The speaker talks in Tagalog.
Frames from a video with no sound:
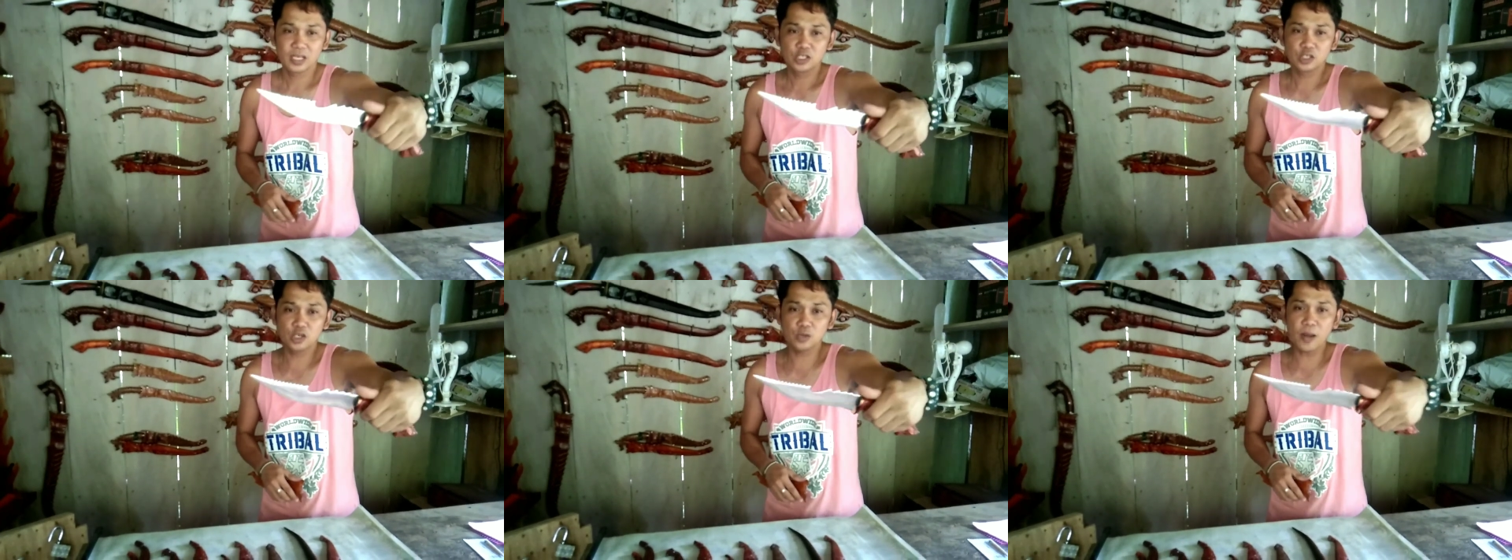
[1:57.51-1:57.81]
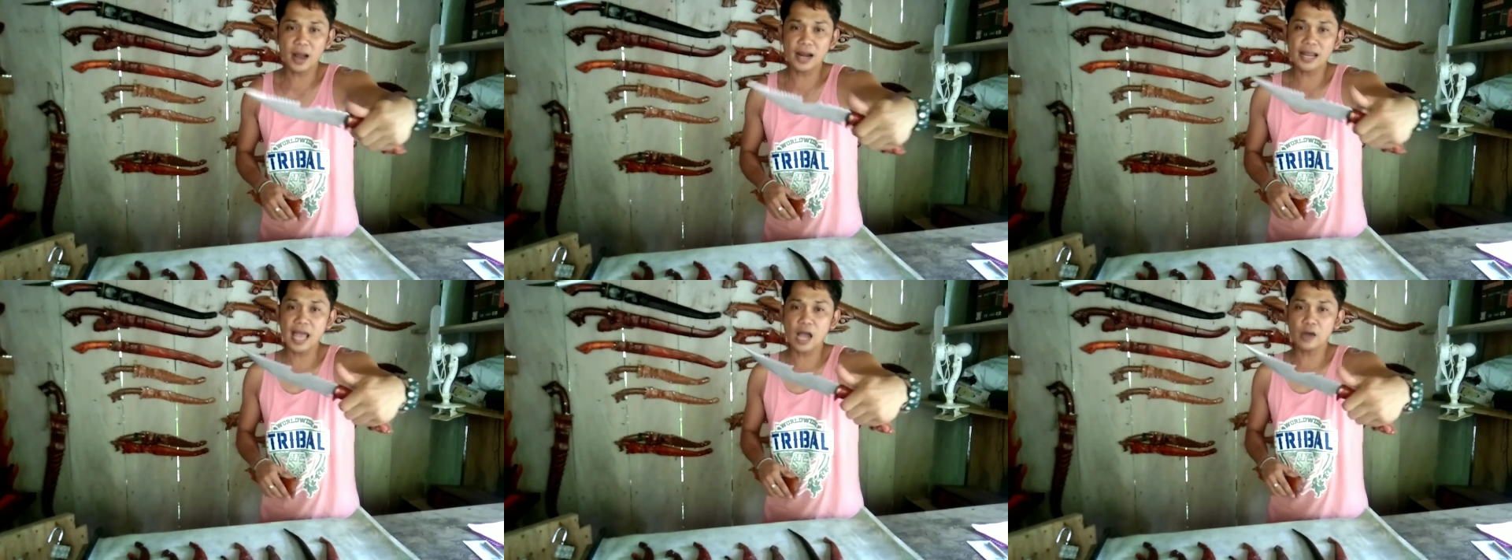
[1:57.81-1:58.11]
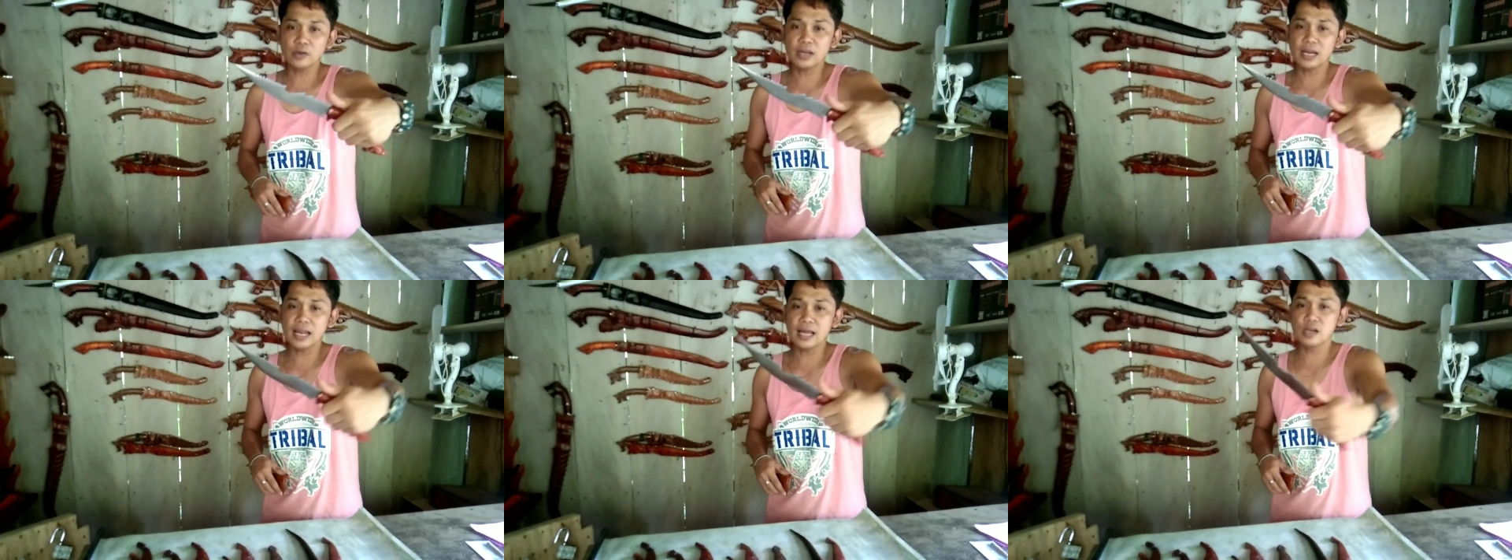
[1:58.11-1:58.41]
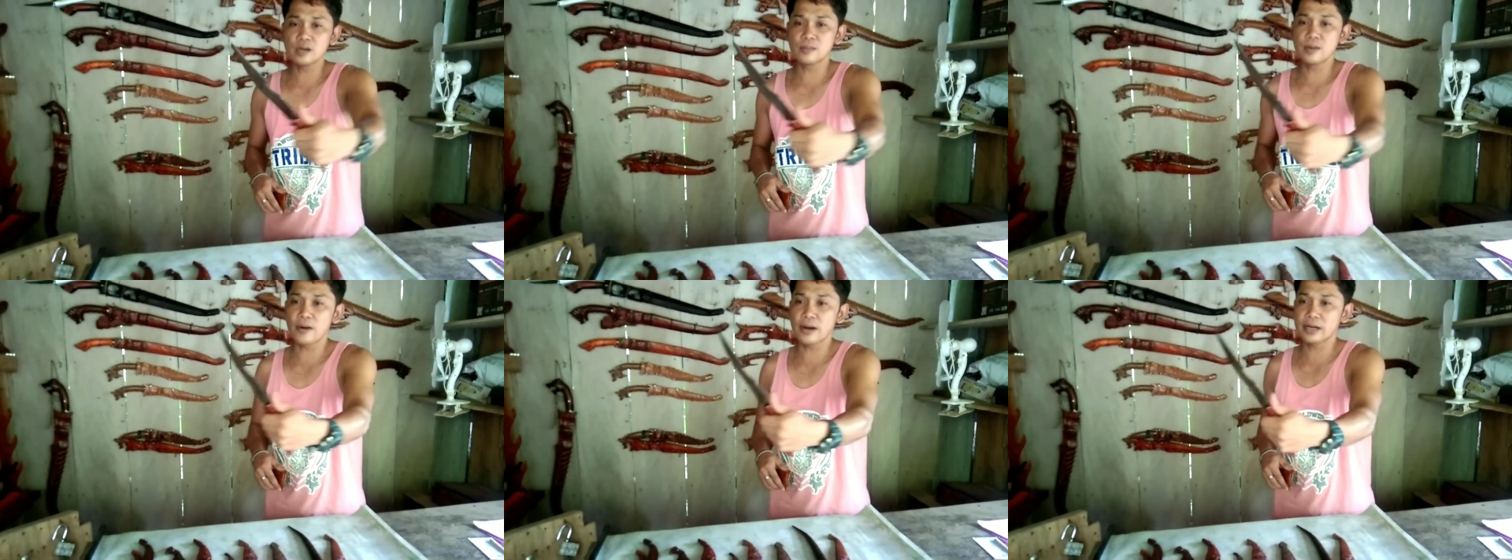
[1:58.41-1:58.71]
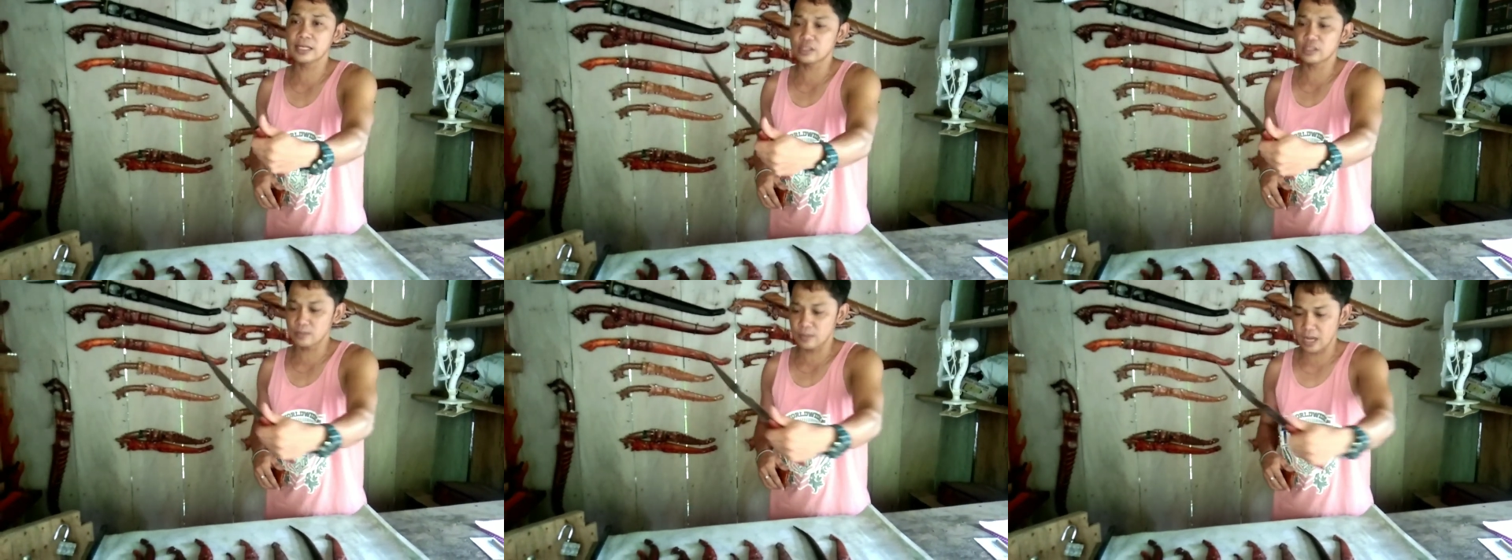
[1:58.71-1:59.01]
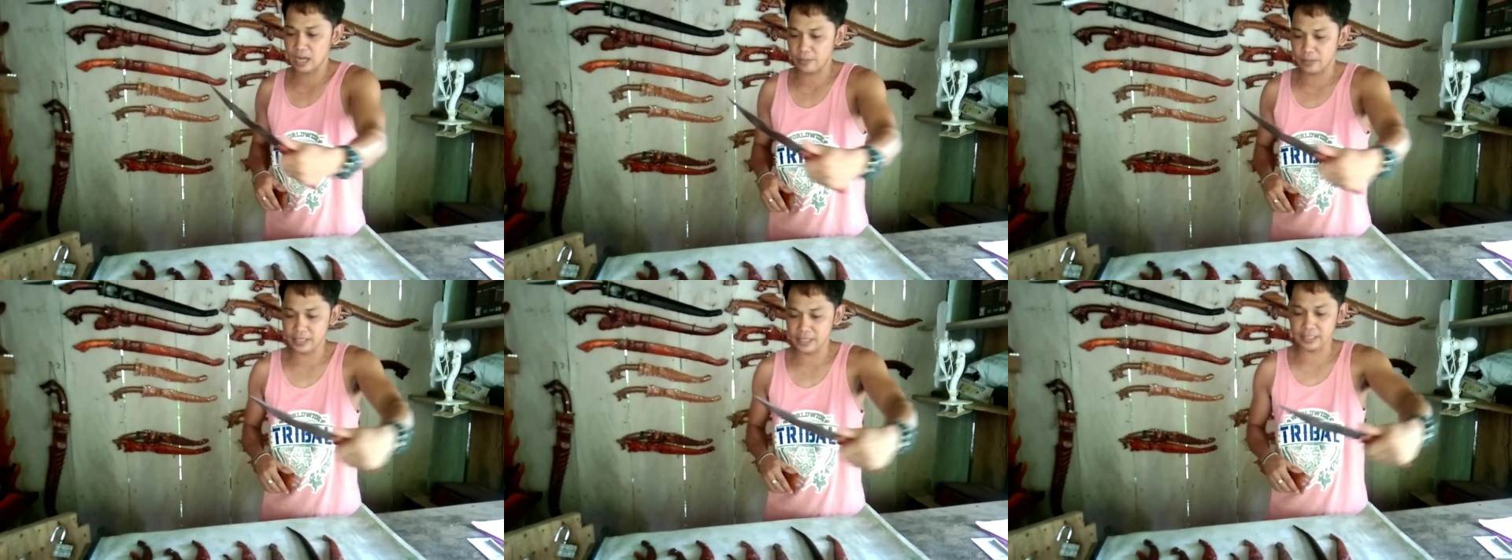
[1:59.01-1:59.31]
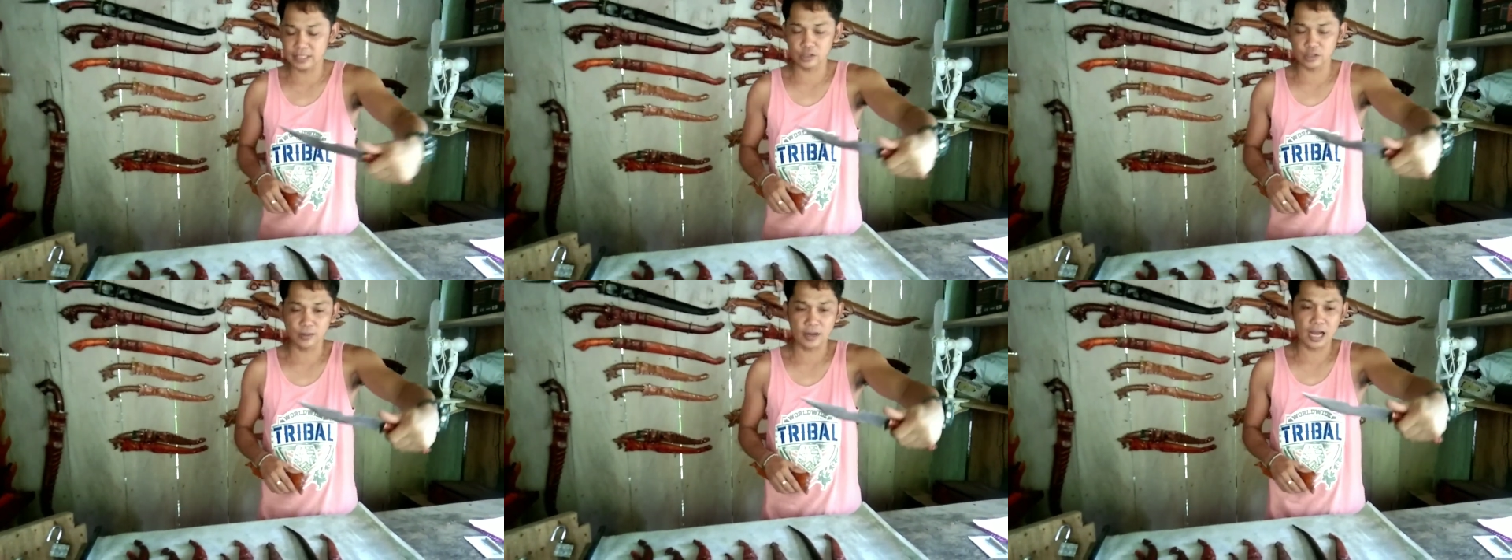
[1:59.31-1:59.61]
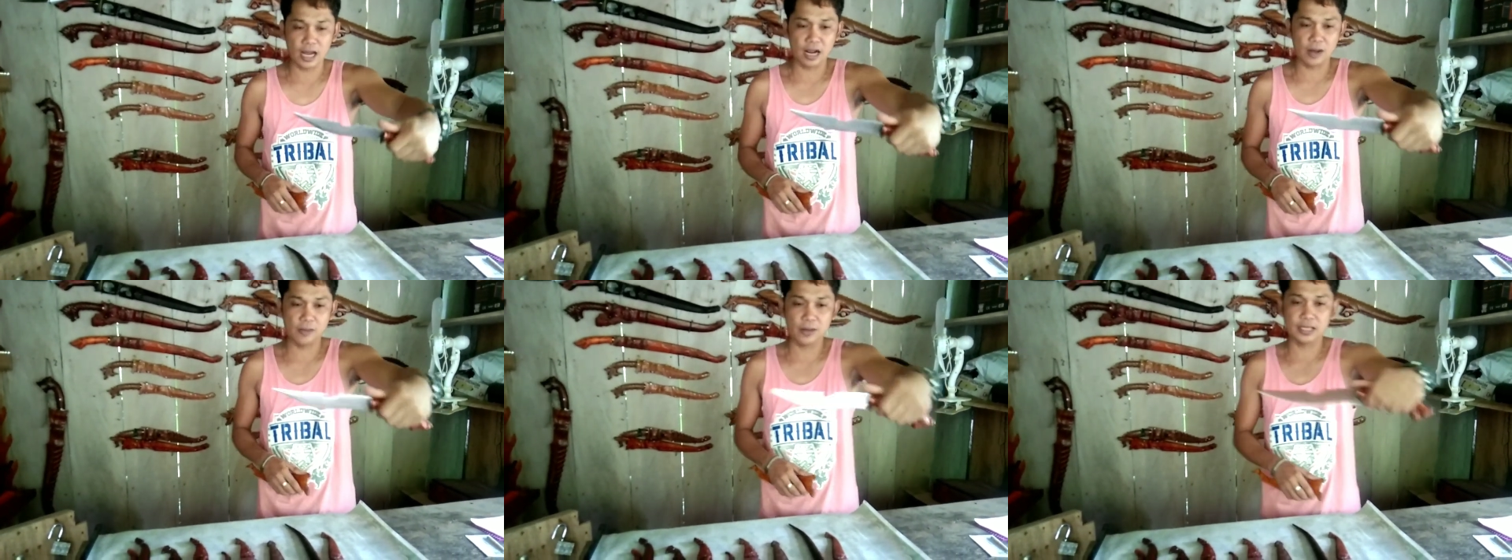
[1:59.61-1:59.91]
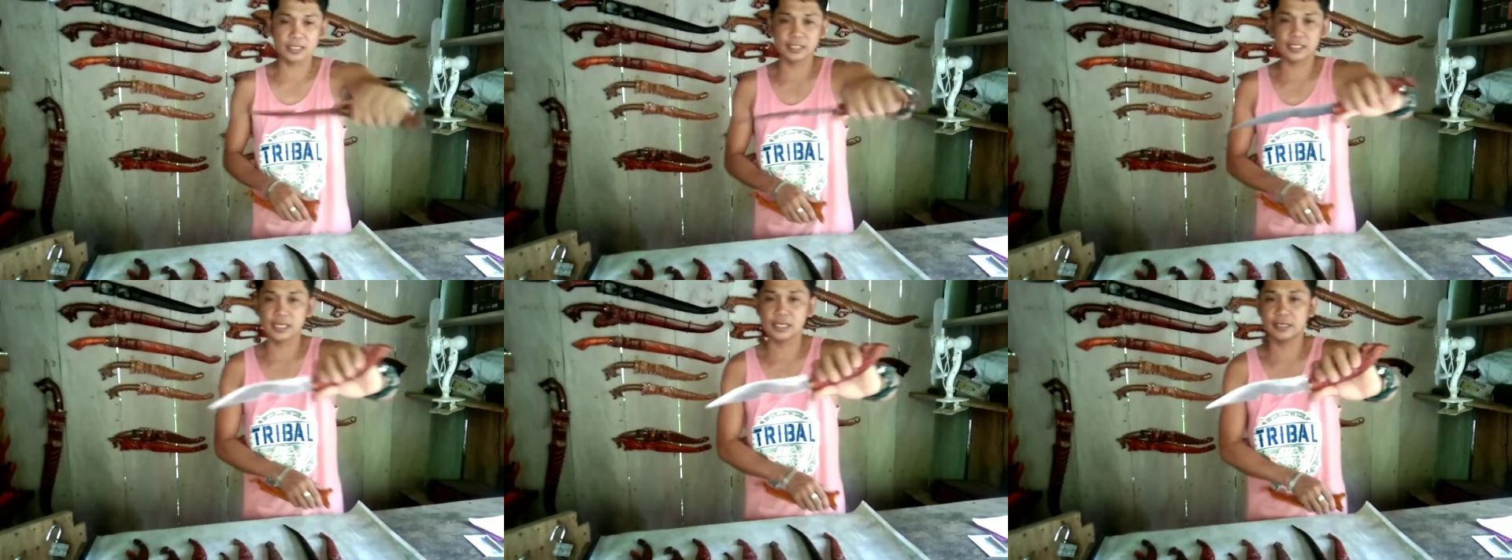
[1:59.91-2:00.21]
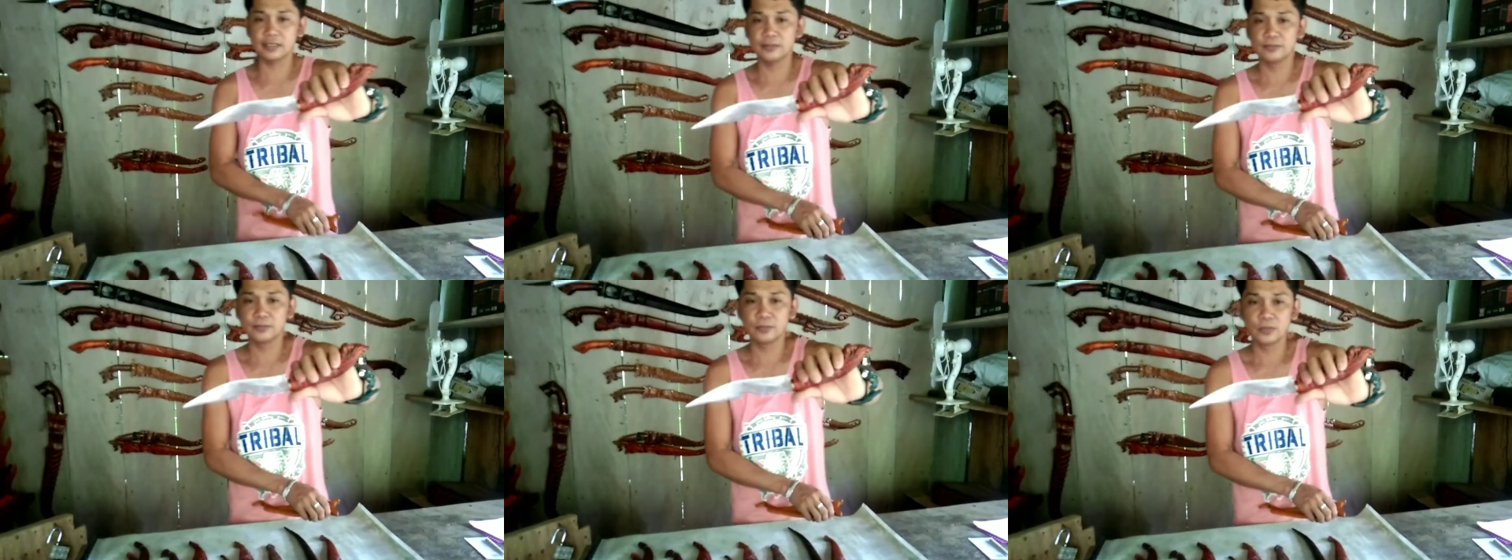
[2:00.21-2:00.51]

So bali ako na lang gumawa nito mga blade na to mga kamaster.